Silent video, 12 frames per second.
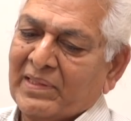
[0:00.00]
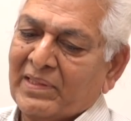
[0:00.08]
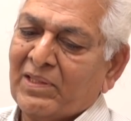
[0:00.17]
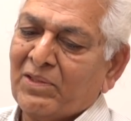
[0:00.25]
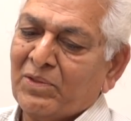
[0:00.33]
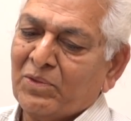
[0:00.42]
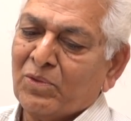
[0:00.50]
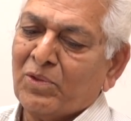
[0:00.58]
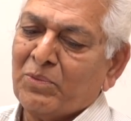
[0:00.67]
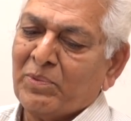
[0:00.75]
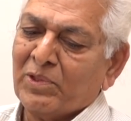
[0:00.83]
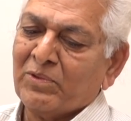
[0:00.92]
పెద్ద అల్లుడిని
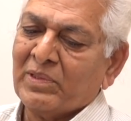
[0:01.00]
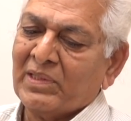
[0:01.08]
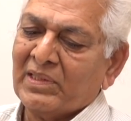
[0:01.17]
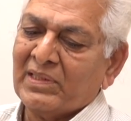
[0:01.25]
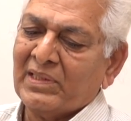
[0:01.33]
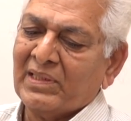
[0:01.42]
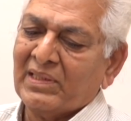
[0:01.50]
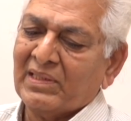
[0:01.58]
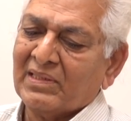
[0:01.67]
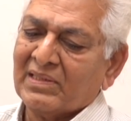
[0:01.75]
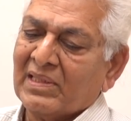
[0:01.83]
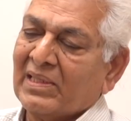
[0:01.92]
కోల్పోవటం అనేది
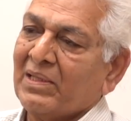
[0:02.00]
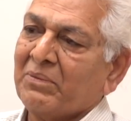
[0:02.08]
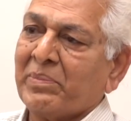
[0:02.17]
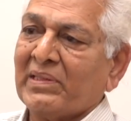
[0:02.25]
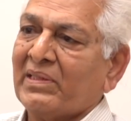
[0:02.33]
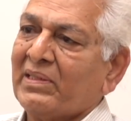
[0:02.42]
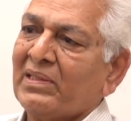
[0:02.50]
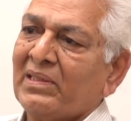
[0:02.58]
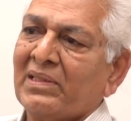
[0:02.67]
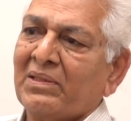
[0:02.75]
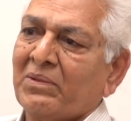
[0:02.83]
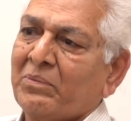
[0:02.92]
చాలా పెద్ద
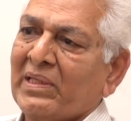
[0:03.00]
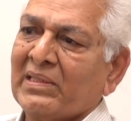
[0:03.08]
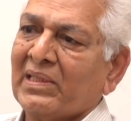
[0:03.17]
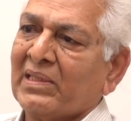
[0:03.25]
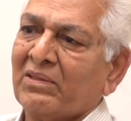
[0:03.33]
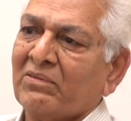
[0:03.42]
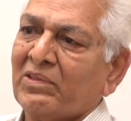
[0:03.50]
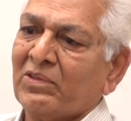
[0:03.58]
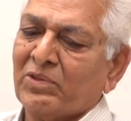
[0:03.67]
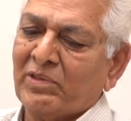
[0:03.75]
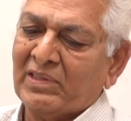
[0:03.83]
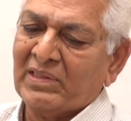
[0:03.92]
బాధాకరమైన
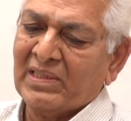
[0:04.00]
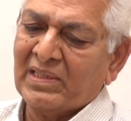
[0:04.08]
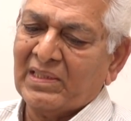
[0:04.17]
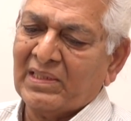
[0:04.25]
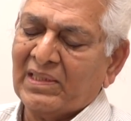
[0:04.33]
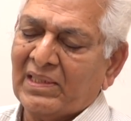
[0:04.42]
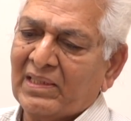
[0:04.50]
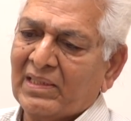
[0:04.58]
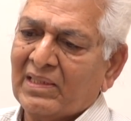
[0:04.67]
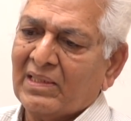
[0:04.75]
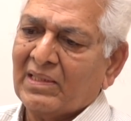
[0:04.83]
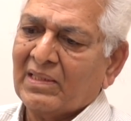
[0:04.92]
విషయం ఎందుకంటే
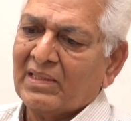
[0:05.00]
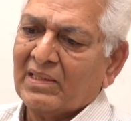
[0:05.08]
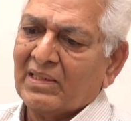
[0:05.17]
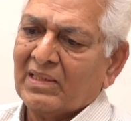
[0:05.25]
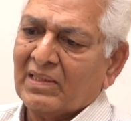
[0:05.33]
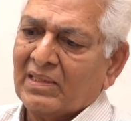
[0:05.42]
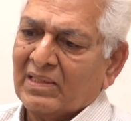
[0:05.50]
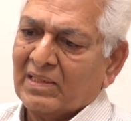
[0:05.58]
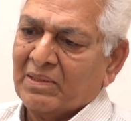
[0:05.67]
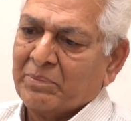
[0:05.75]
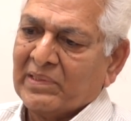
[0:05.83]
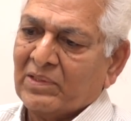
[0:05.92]

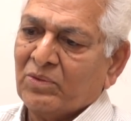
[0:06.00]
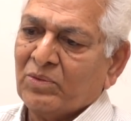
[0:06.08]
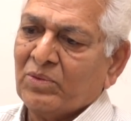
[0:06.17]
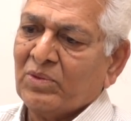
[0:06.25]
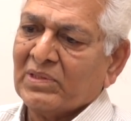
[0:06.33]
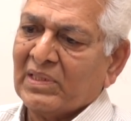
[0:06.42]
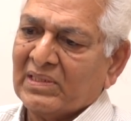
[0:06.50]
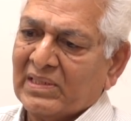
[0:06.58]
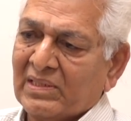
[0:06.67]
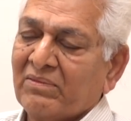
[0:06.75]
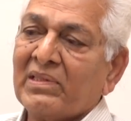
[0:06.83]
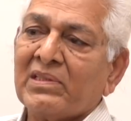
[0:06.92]
నా పెద్ద కూతురు చాలా
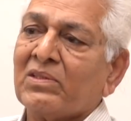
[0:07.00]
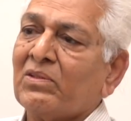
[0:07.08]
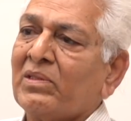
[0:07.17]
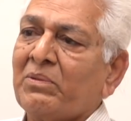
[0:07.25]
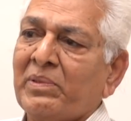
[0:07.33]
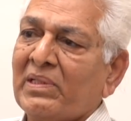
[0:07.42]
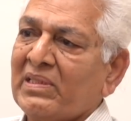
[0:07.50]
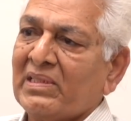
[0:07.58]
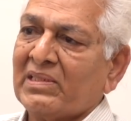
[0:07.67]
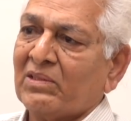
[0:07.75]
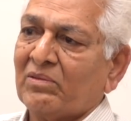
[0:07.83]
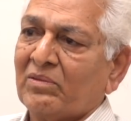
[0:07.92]
చిన్న వయసులోనే పెళ్లి
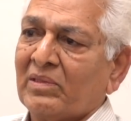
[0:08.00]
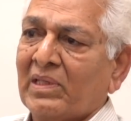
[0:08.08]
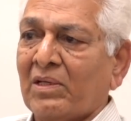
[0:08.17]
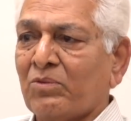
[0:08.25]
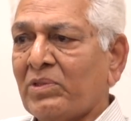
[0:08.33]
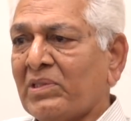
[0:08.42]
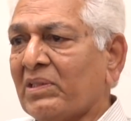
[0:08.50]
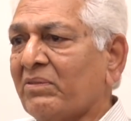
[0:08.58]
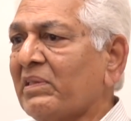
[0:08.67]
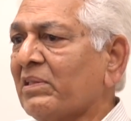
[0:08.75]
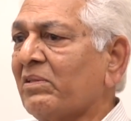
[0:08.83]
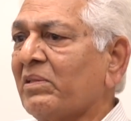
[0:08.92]
చేసాం నాకు చిన్న
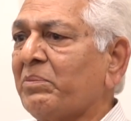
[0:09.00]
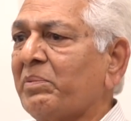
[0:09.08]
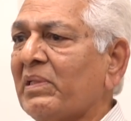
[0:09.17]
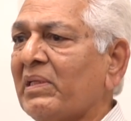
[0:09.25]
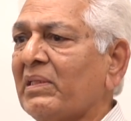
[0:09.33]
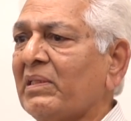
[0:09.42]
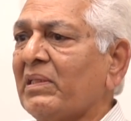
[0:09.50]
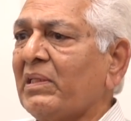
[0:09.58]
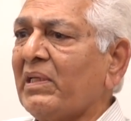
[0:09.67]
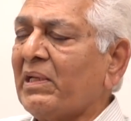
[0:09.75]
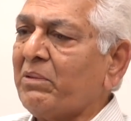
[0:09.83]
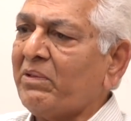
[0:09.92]
వయసులోనే పెళ్ళి అయింది
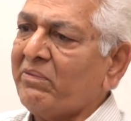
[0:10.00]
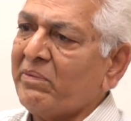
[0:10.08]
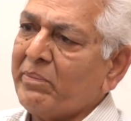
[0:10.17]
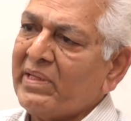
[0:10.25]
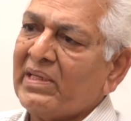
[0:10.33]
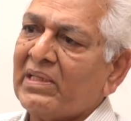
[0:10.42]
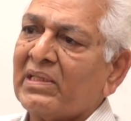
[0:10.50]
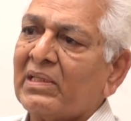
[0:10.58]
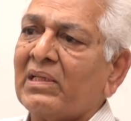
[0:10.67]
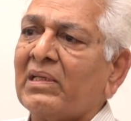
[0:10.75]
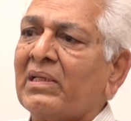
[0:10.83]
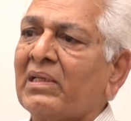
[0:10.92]
ఇమ్మీడియట్గా